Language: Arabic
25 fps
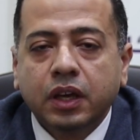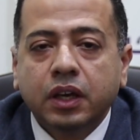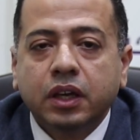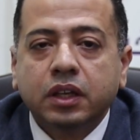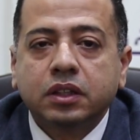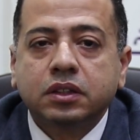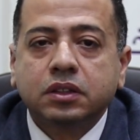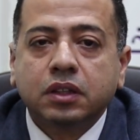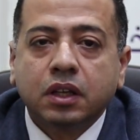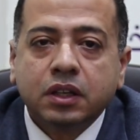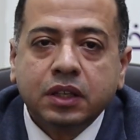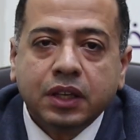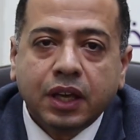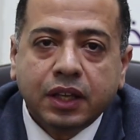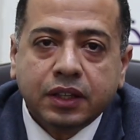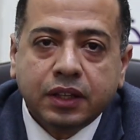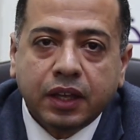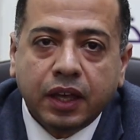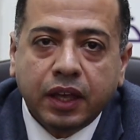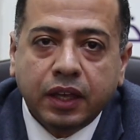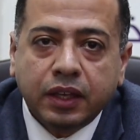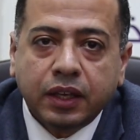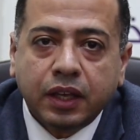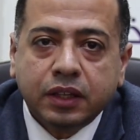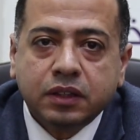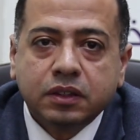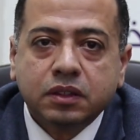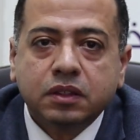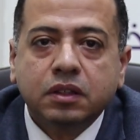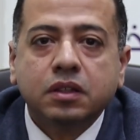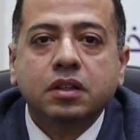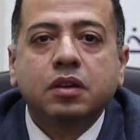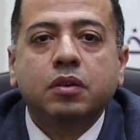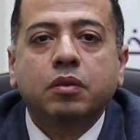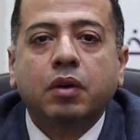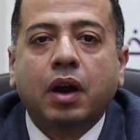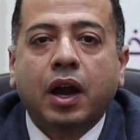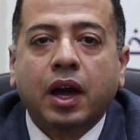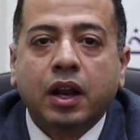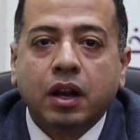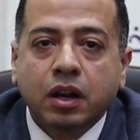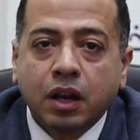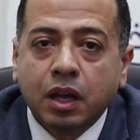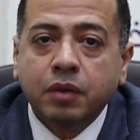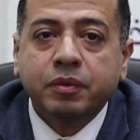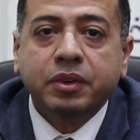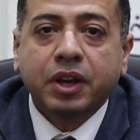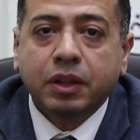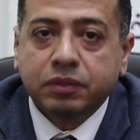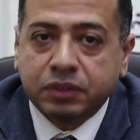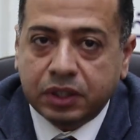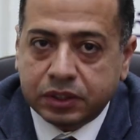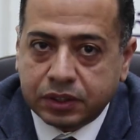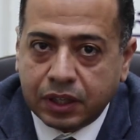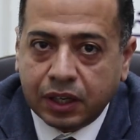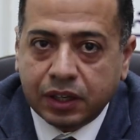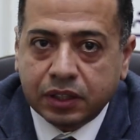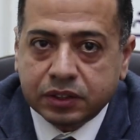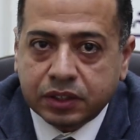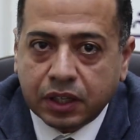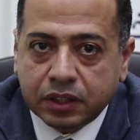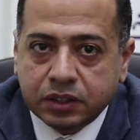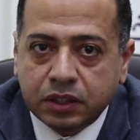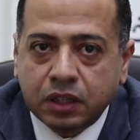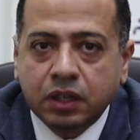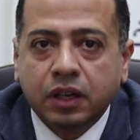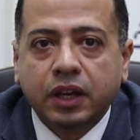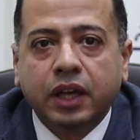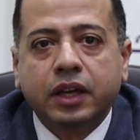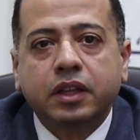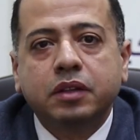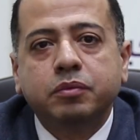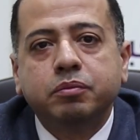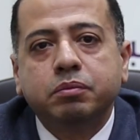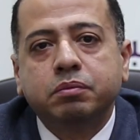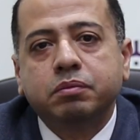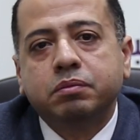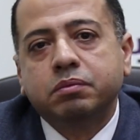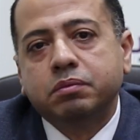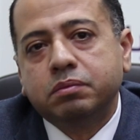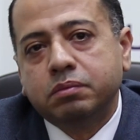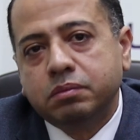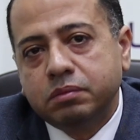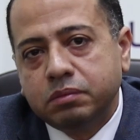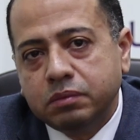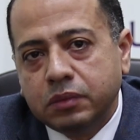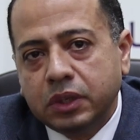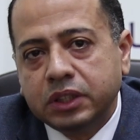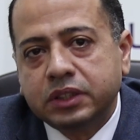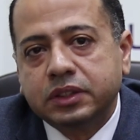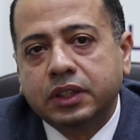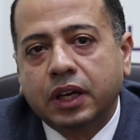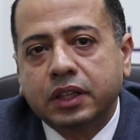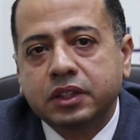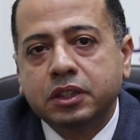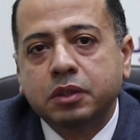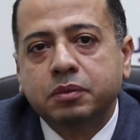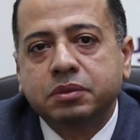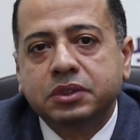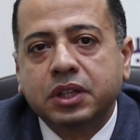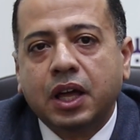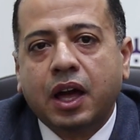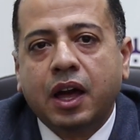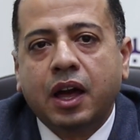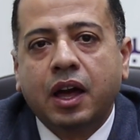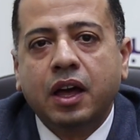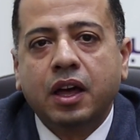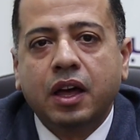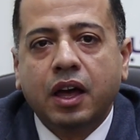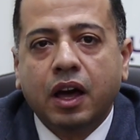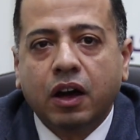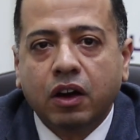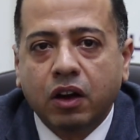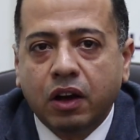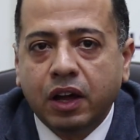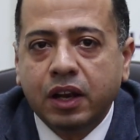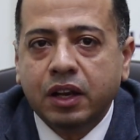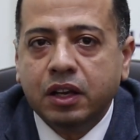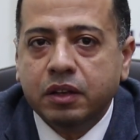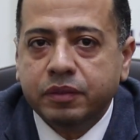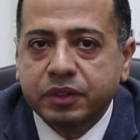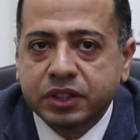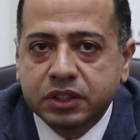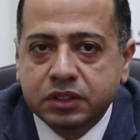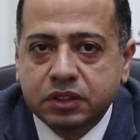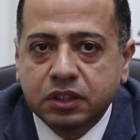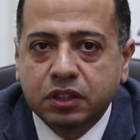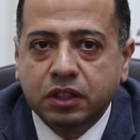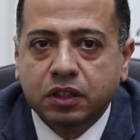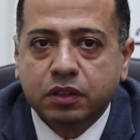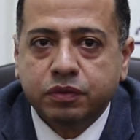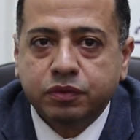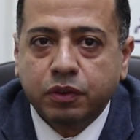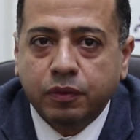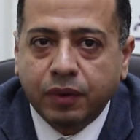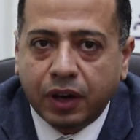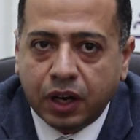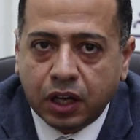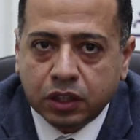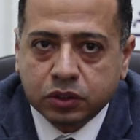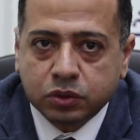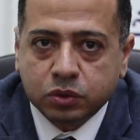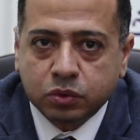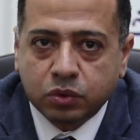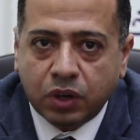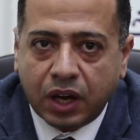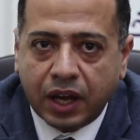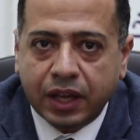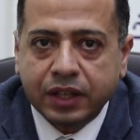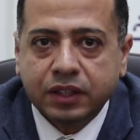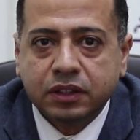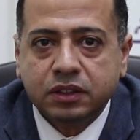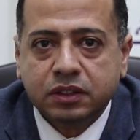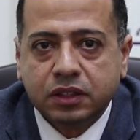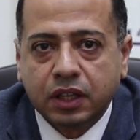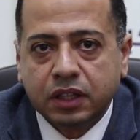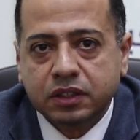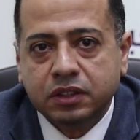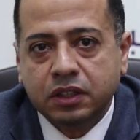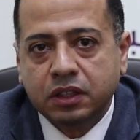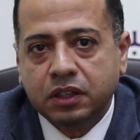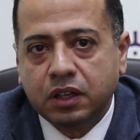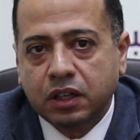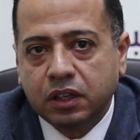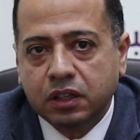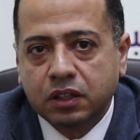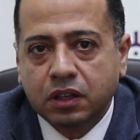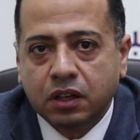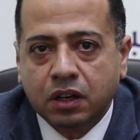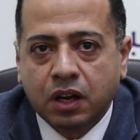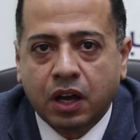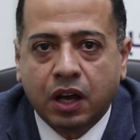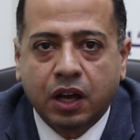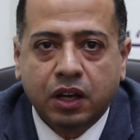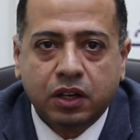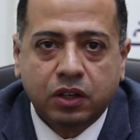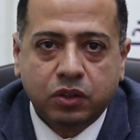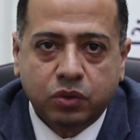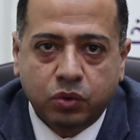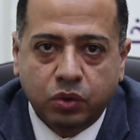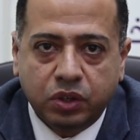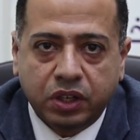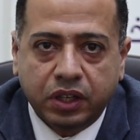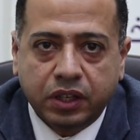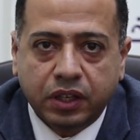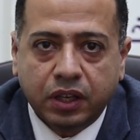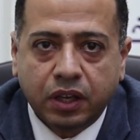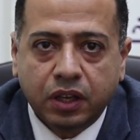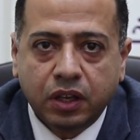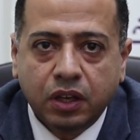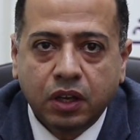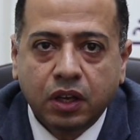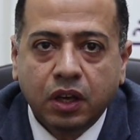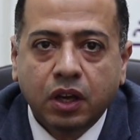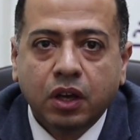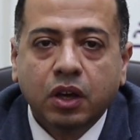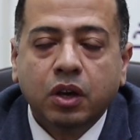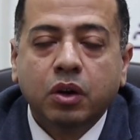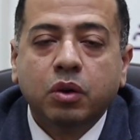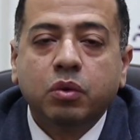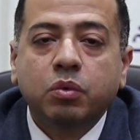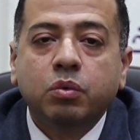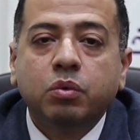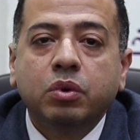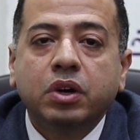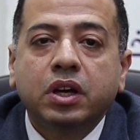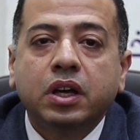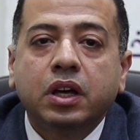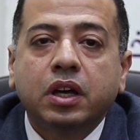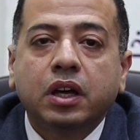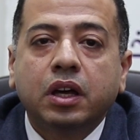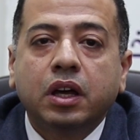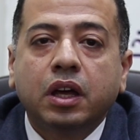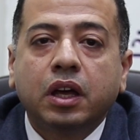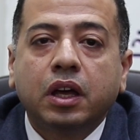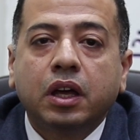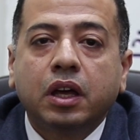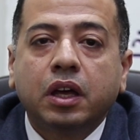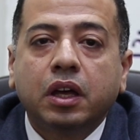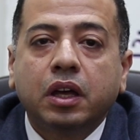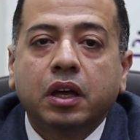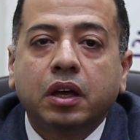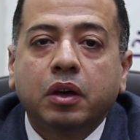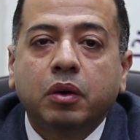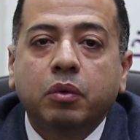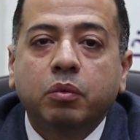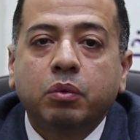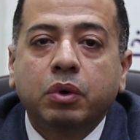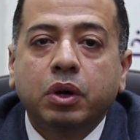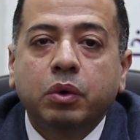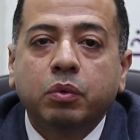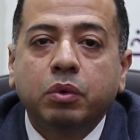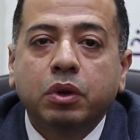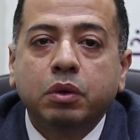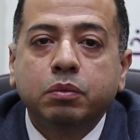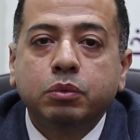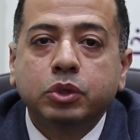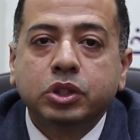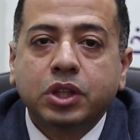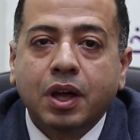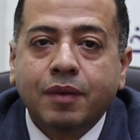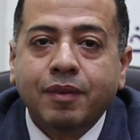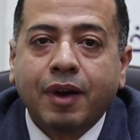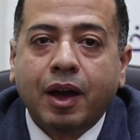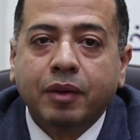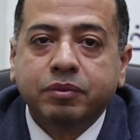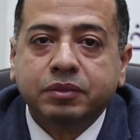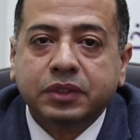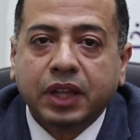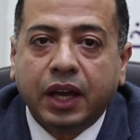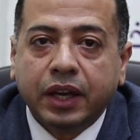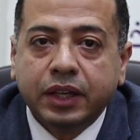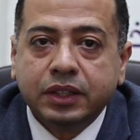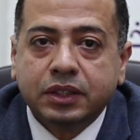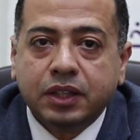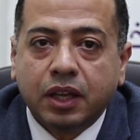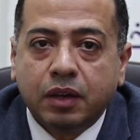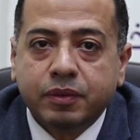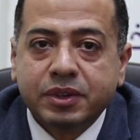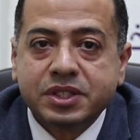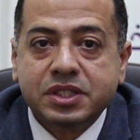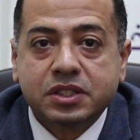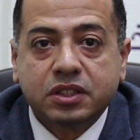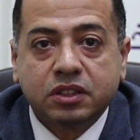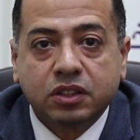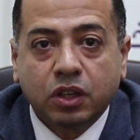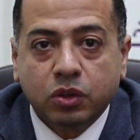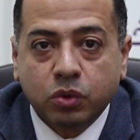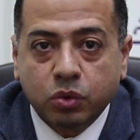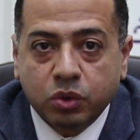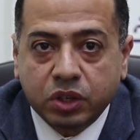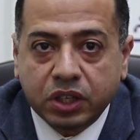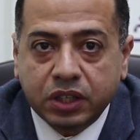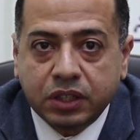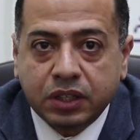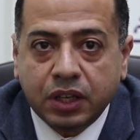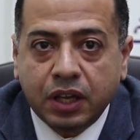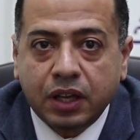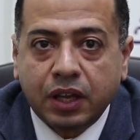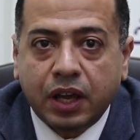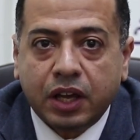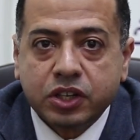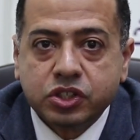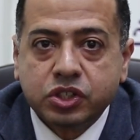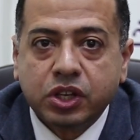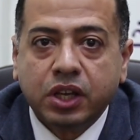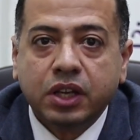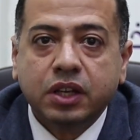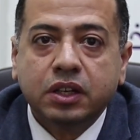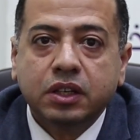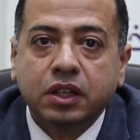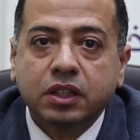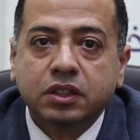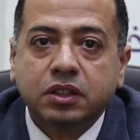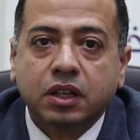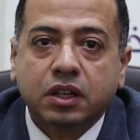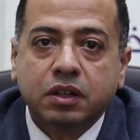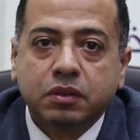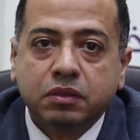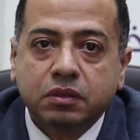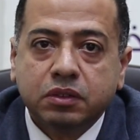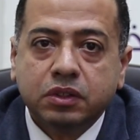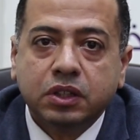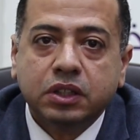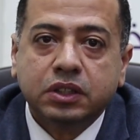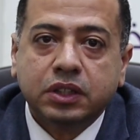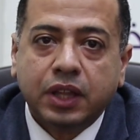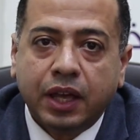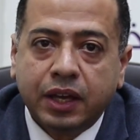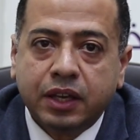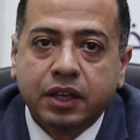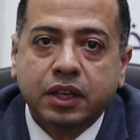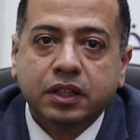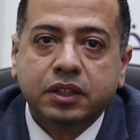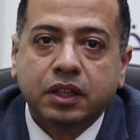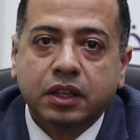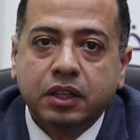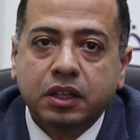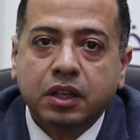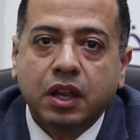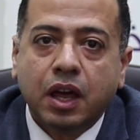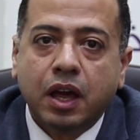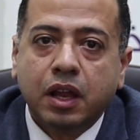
الطريقه دهيت على الرغم ان هي تحتاج لتخدير لكن التخدير بتاعها اقل بكتير في مخاطره عن تخدير الجراحه الكليه والمتابعه بتاعتها بس ضروريه عشان نقدر نتاكد ان